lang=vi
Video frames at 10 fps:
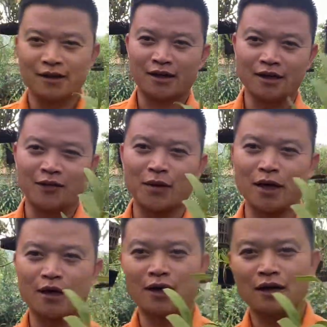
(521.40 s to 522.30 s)
Đấy thì hôm
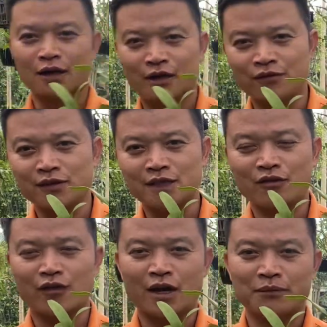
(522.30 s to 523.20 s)
nay ờ, cái
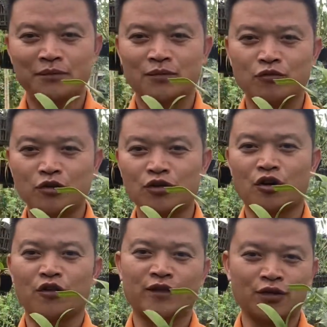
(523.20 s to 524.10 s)
video của em cũng nho
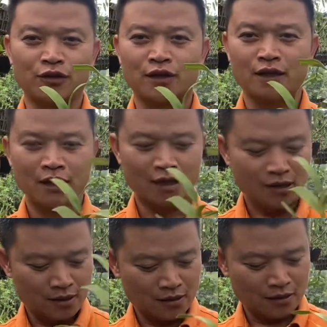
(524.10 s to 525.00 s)
nhỏ vậy thôi
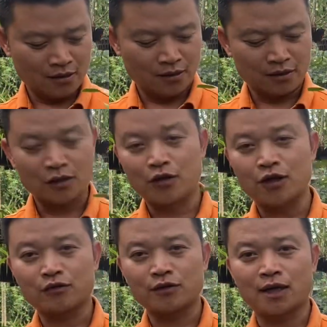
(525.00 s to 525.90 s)
à, Sau khi
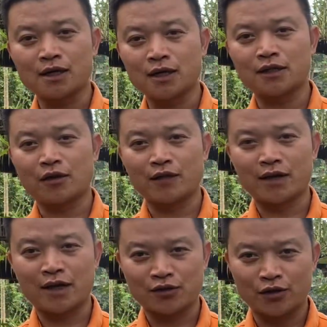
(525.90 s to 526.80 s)
chúng ta nhấc cái chậu này
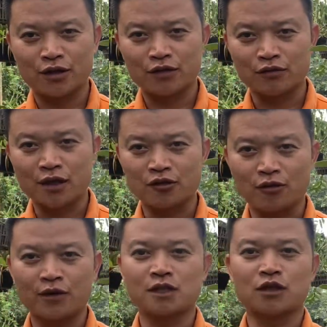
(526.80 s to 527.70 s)
ra rồi Chúng ta cho
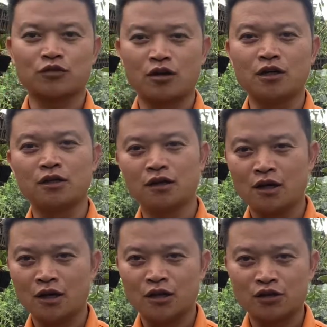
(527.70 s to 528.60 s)
vào cái chậu to hơn
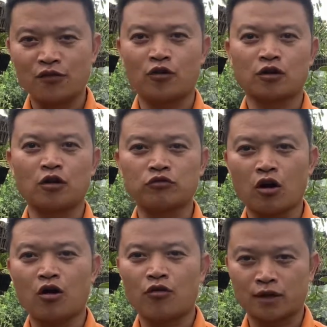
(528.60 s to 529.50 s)
Cho vỏ thông
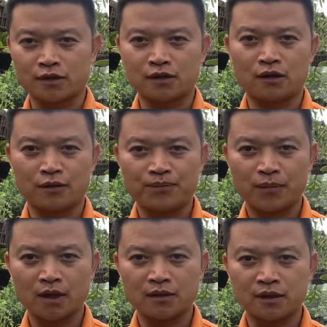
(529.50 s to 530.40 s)
to hoặc
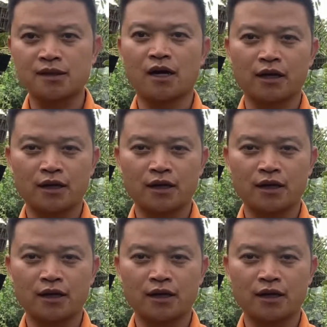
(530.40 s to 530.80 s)
dấn sợi